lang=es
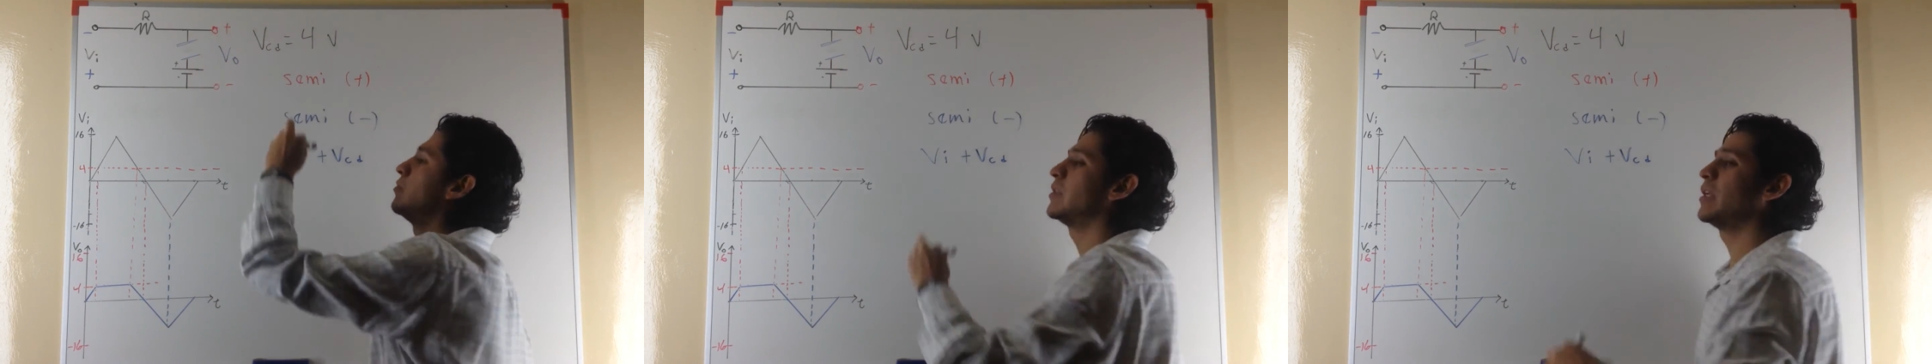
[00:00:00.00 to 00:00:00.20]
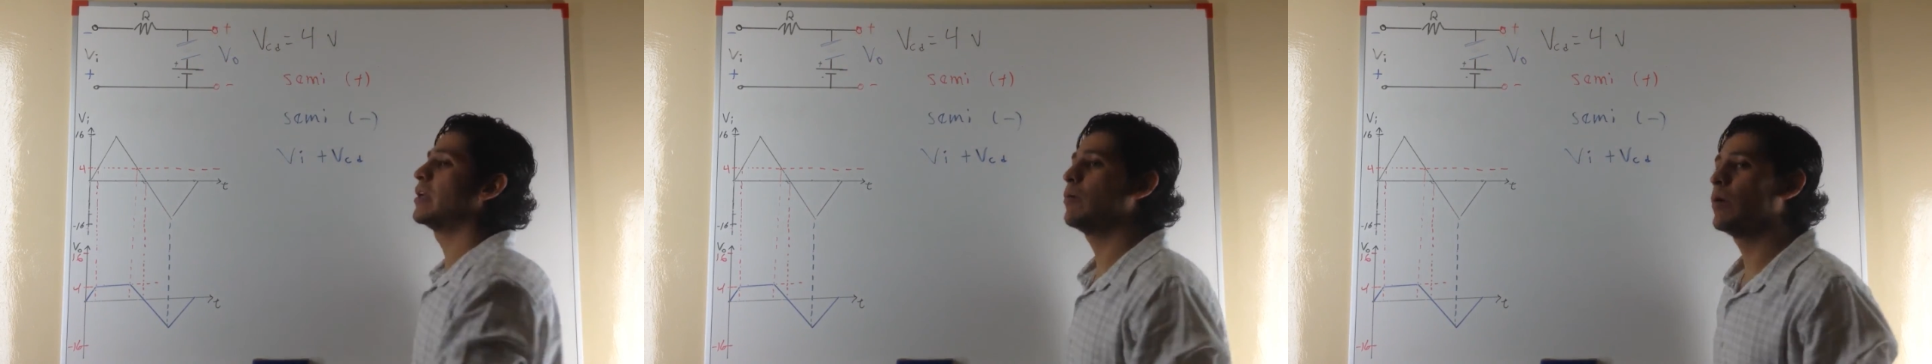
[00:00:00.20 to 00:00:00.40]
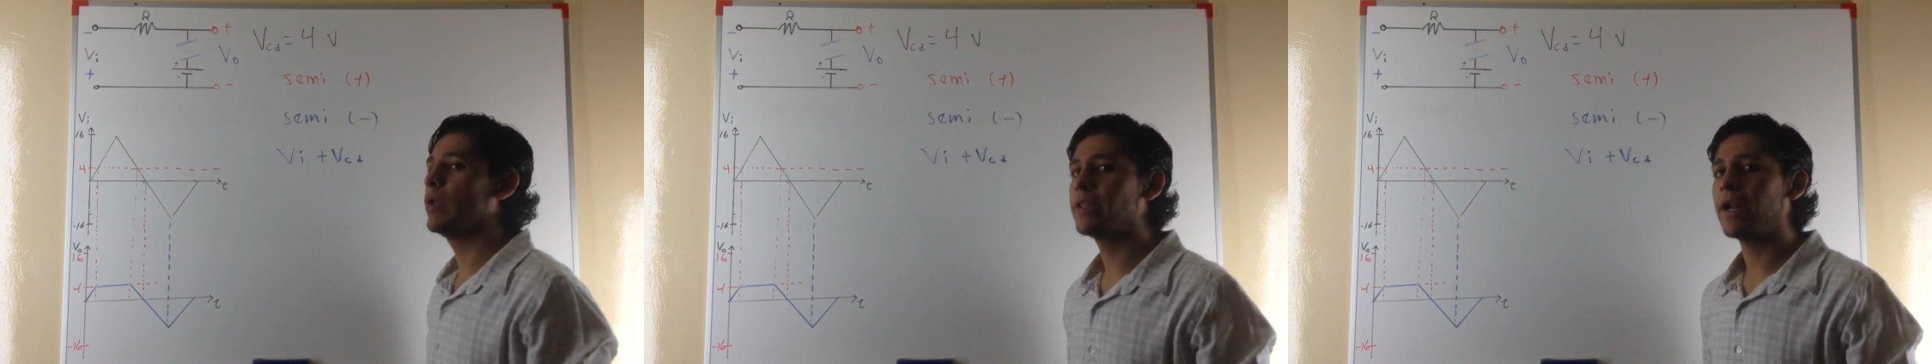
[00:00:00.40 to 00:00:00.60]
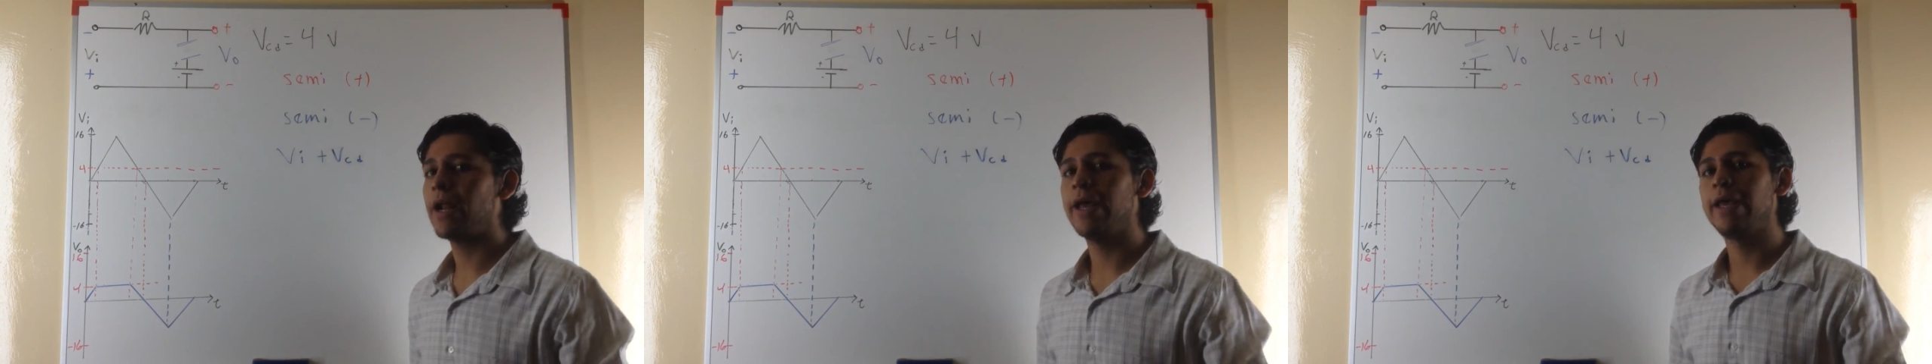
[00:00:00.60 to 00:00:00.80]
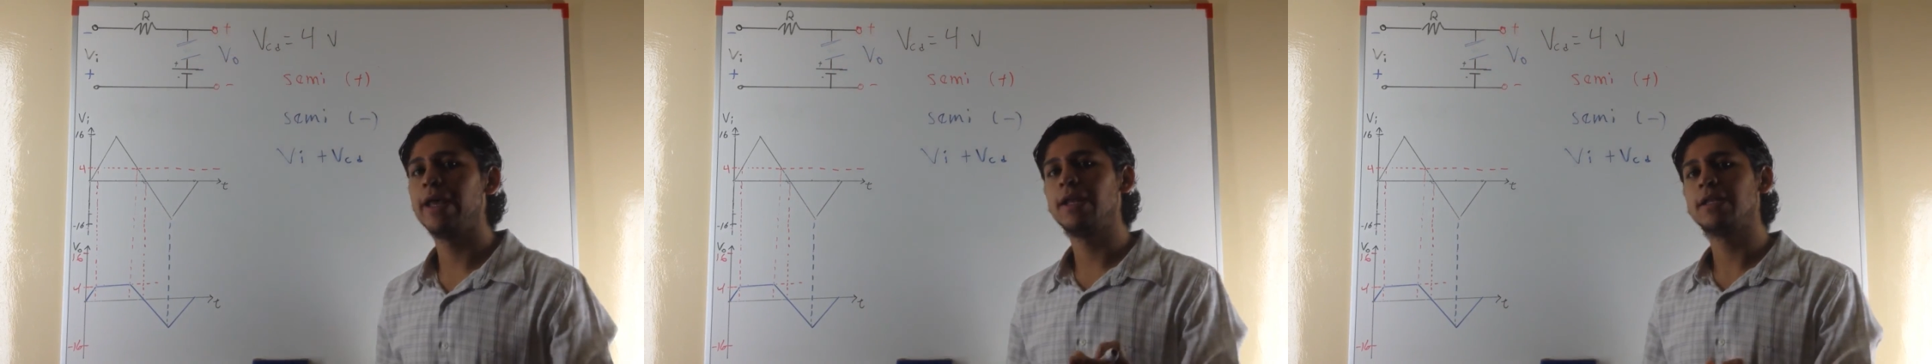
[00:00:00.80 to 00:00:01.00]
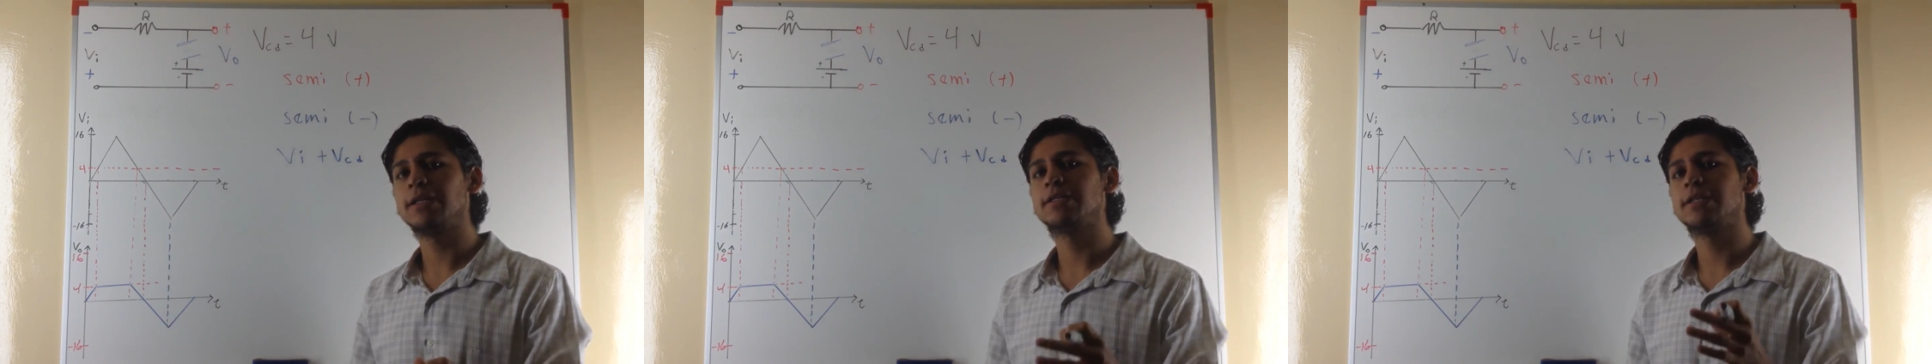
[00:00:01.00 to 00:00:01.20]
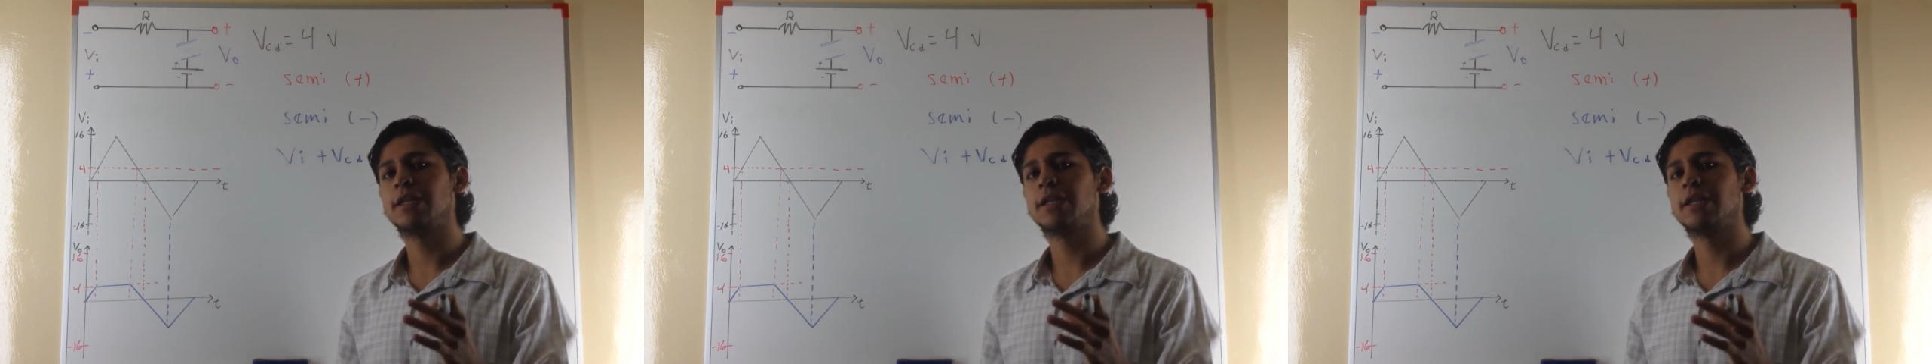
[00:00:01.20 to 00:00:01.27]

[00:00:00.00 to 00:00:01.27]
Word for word: se encuentra en las